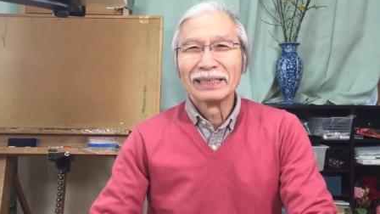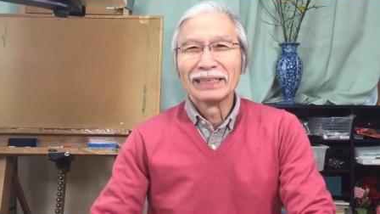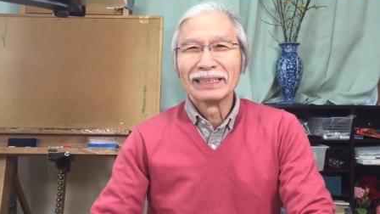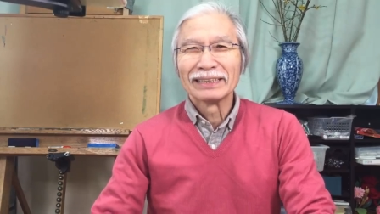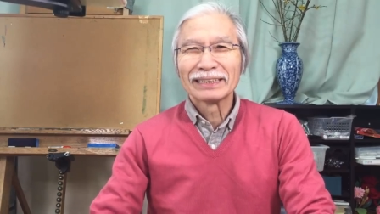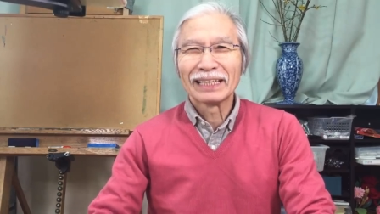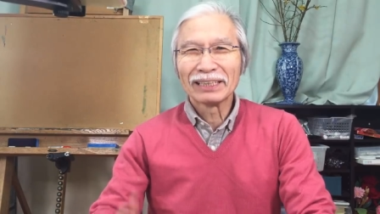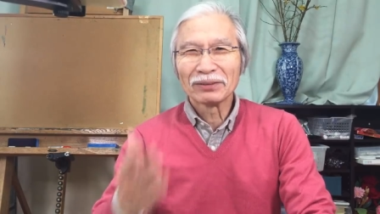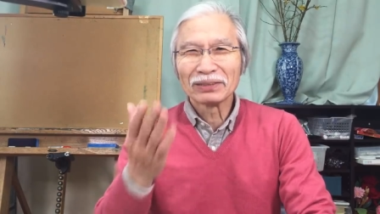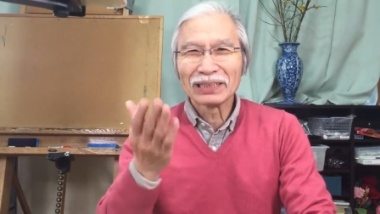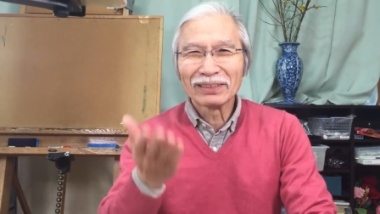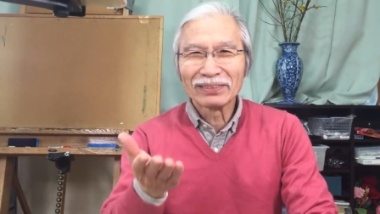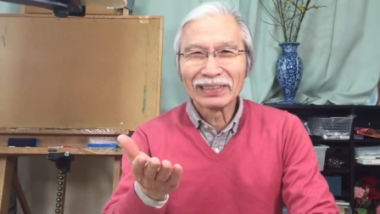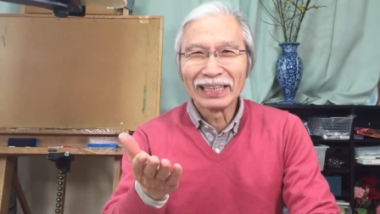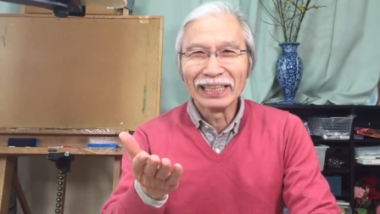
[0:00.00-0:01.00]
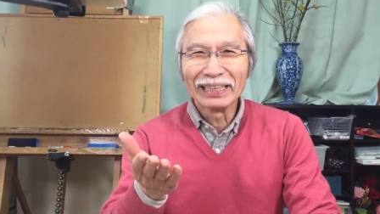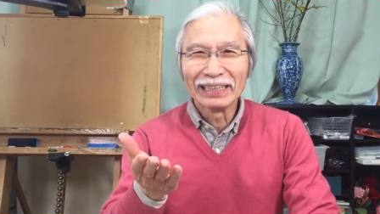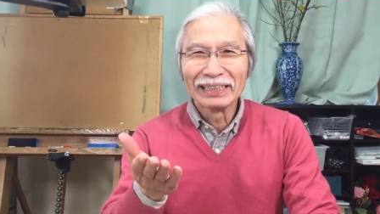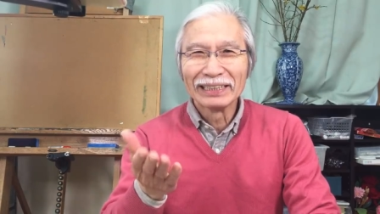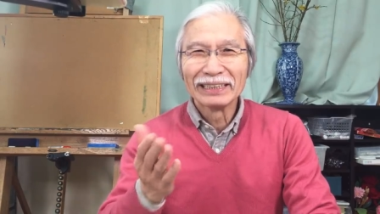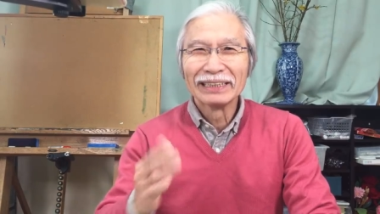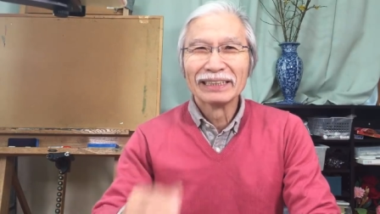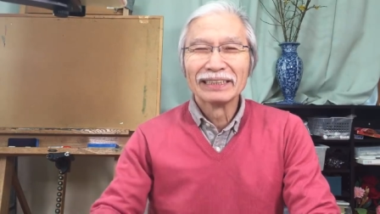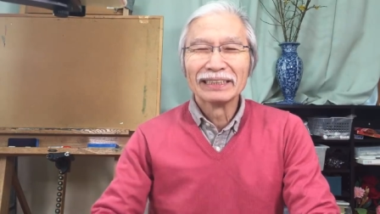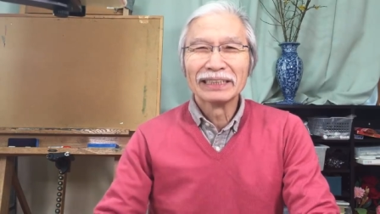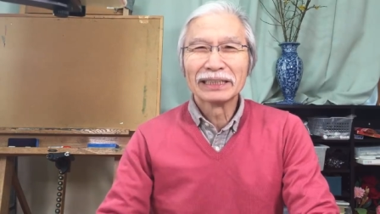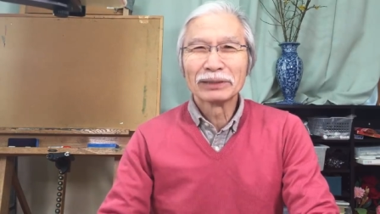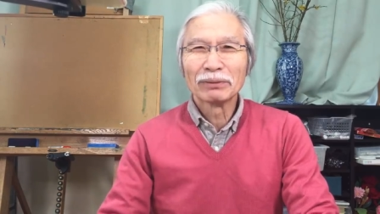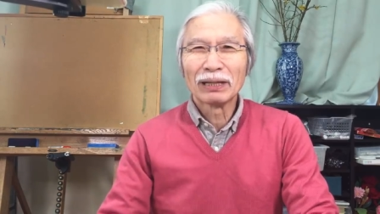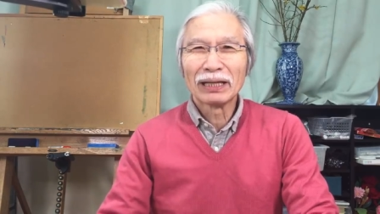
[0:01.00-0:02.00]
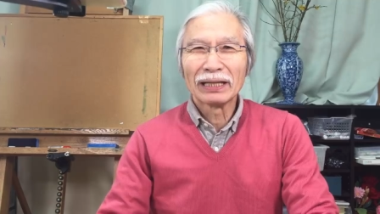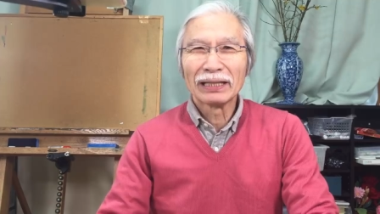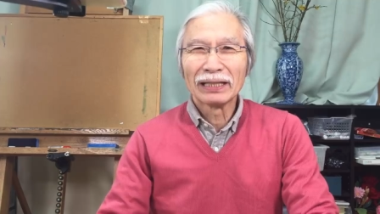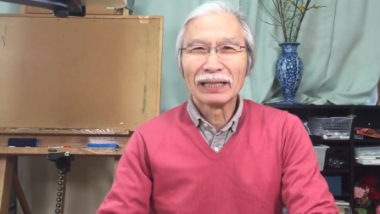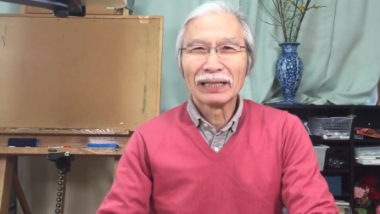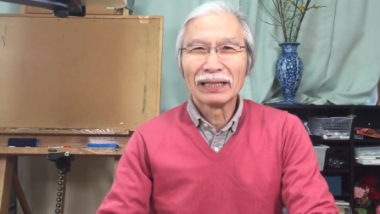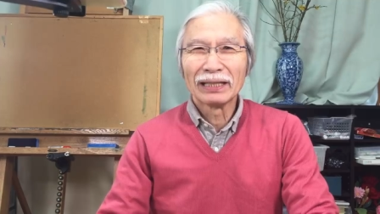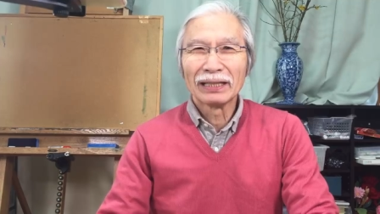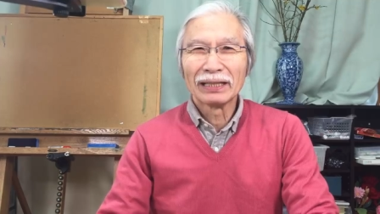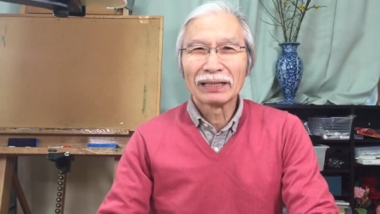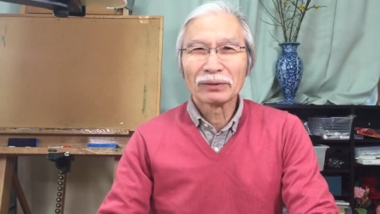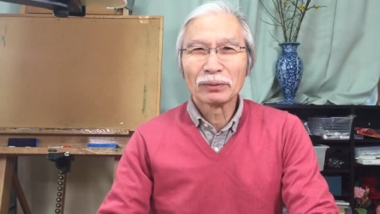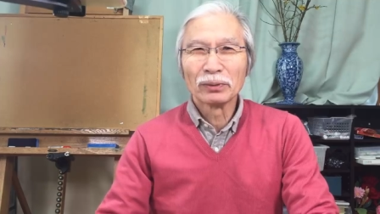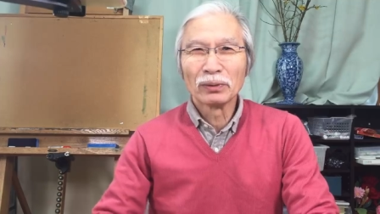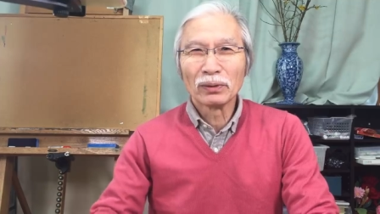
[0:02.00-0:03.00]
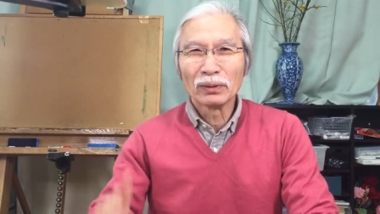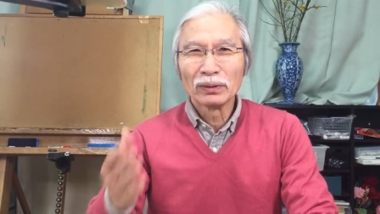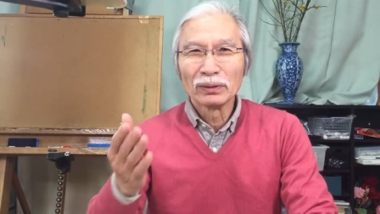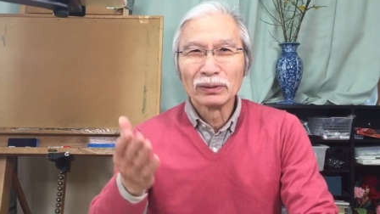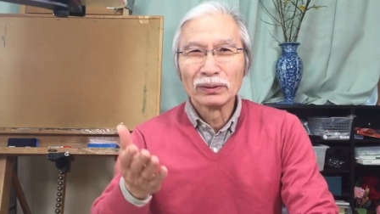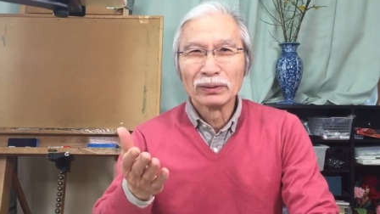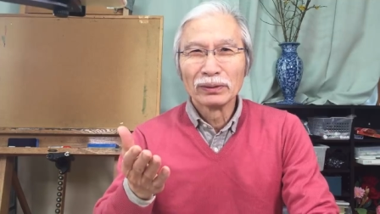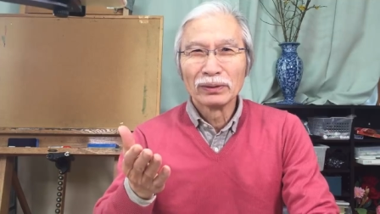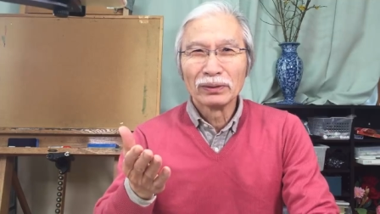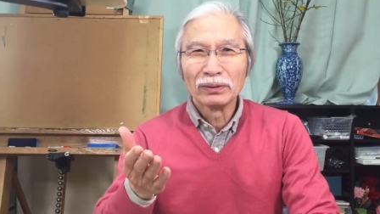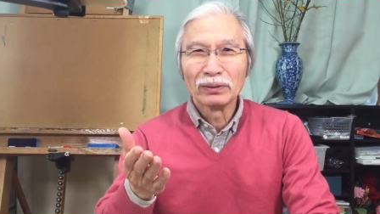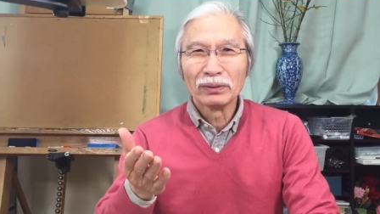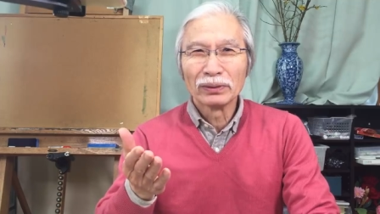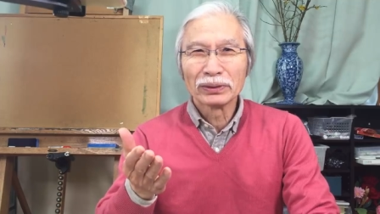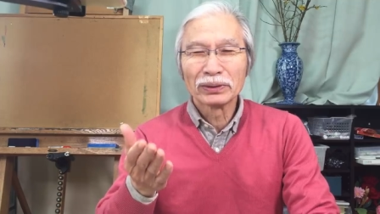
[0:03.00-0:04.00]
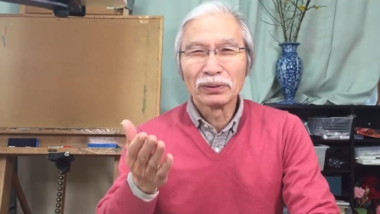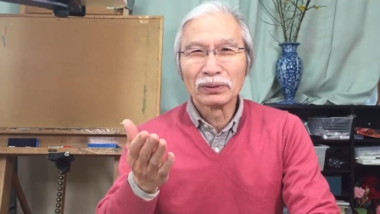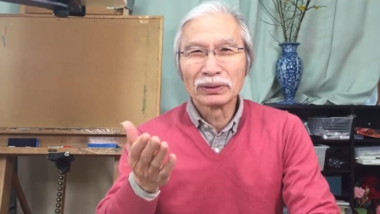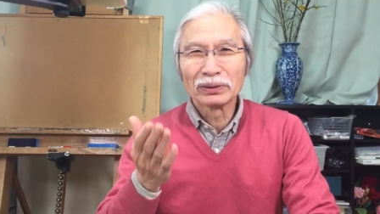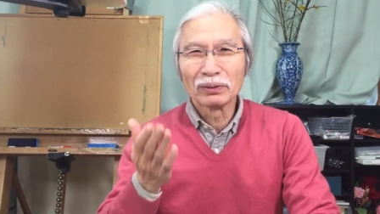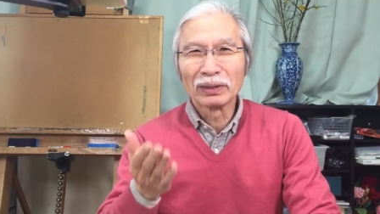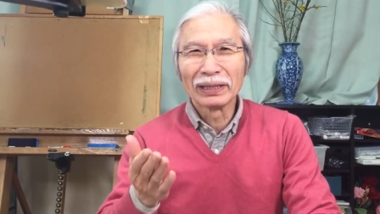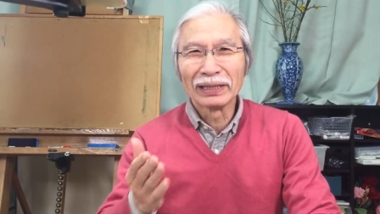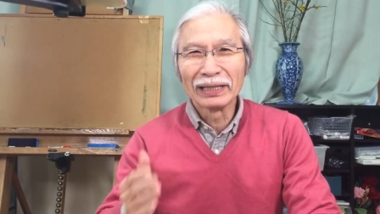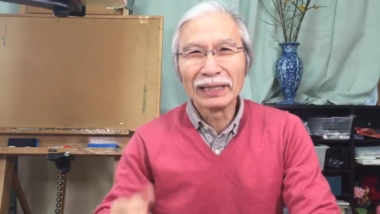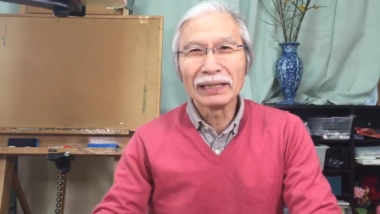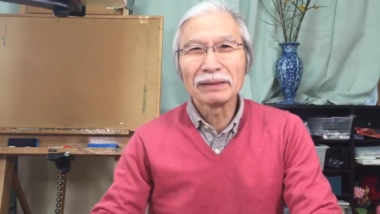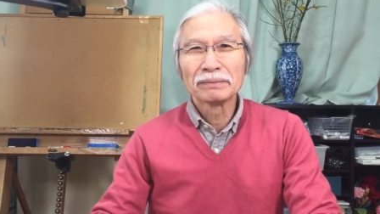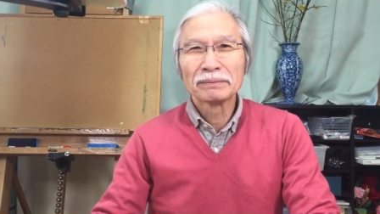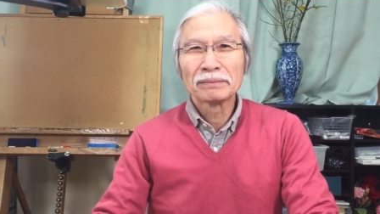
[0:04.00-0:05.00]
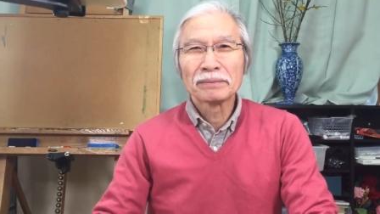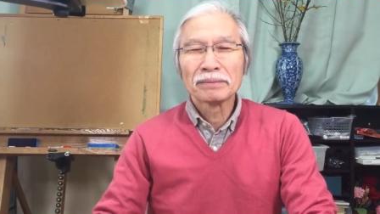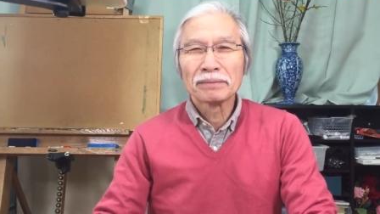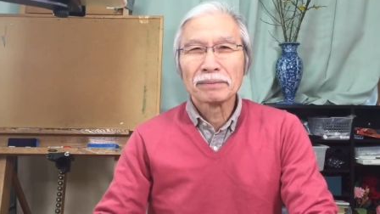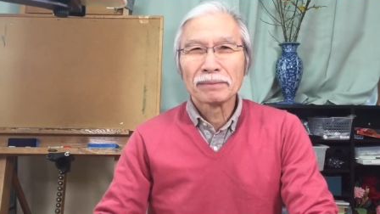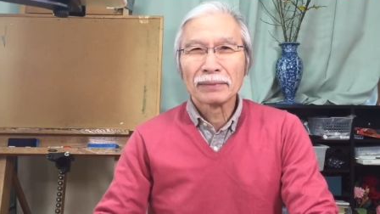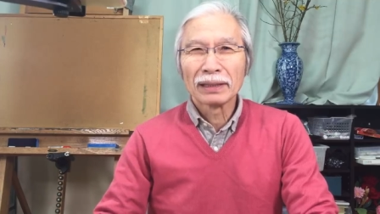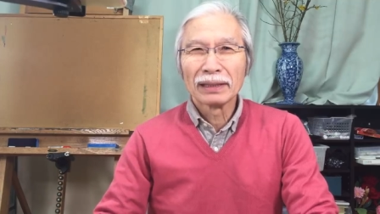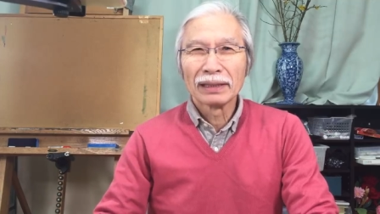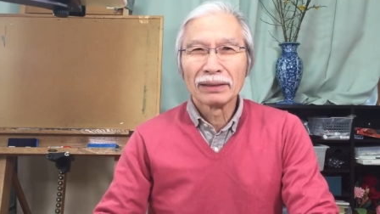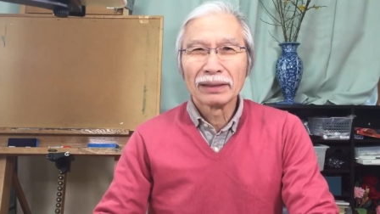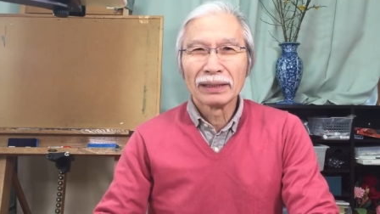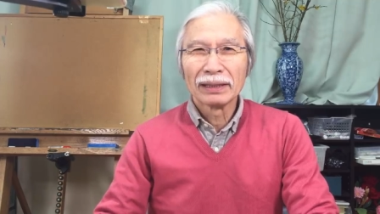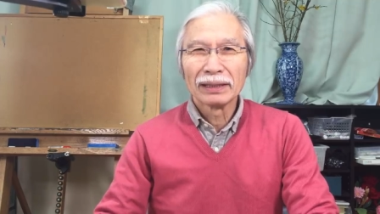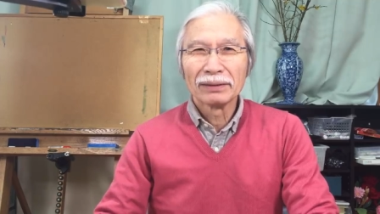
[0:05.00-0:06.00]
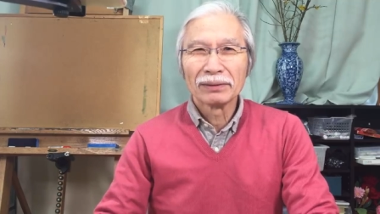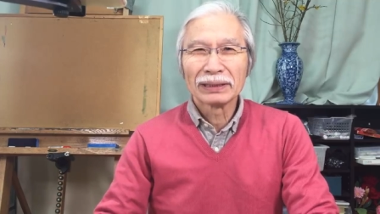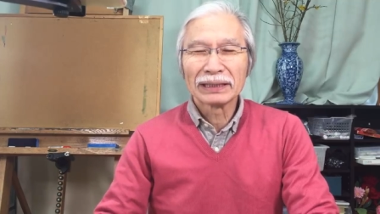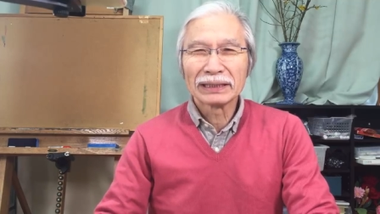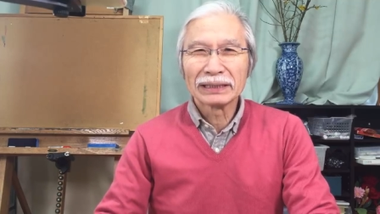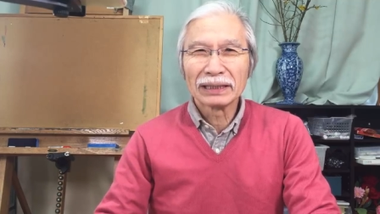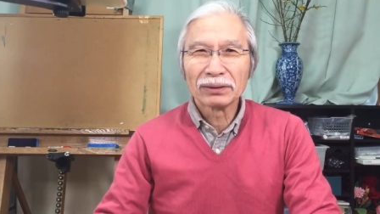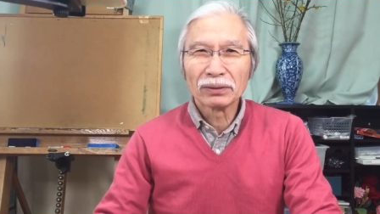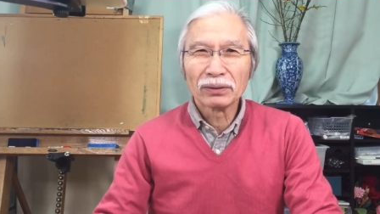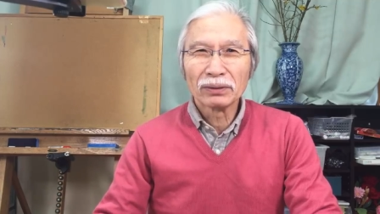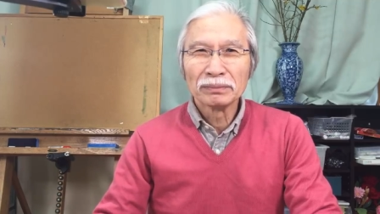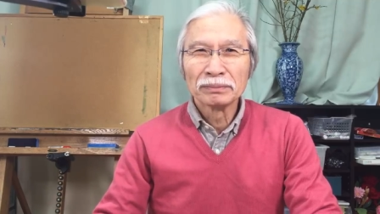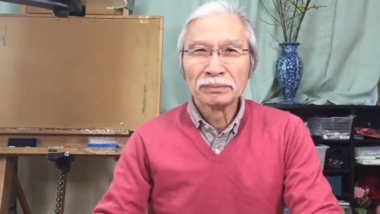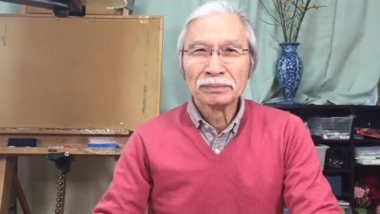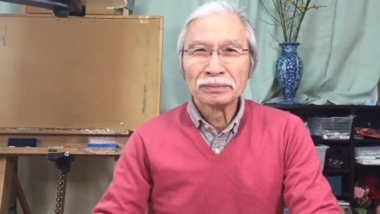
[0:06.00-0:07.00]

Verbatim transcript: えー、斎藤さんはね、実は、あこの長期総編ね、えー、私、あの、